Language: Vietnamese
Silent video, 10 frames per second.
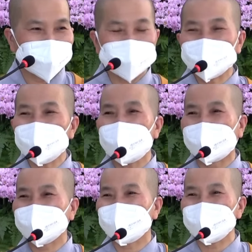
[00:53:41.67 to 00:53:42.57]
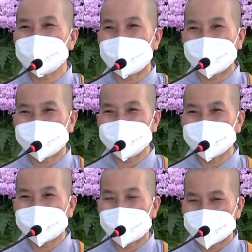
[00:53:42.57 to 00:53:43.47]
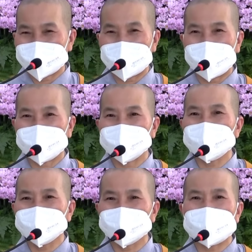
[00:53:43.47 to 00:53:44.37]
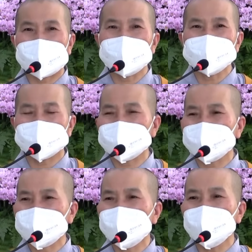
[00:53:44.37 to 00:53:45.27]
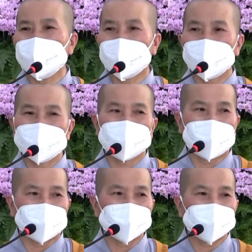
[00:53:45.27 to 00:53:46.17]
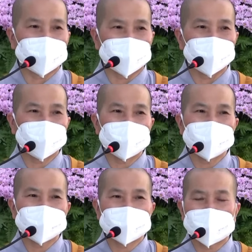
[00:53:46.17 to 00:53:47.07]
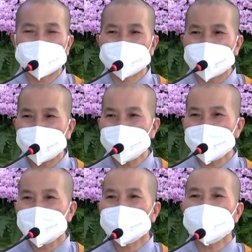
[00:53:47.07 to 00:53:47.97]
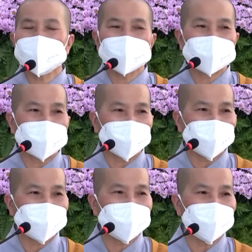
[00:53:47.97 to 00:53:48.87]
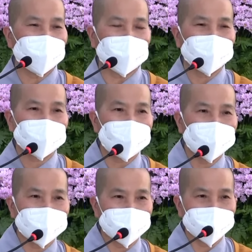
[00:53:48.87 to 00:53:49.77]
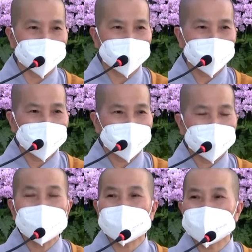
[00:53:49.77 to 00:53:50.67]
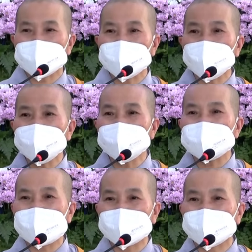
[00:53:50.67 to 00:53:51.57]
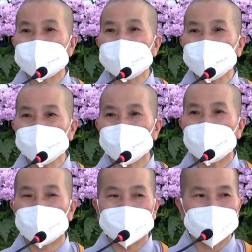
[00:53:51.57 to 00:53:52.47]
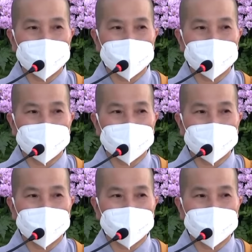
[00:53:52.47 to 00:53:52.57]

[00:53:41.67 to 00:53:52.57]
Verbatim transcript: Việc tu hành cũng vậy, hàng ngày đừng để những cái thứ bụi bặm thị phi khen chê thương ghét nó vướng bận tâm mình. Nó là những thứ rác rến bụi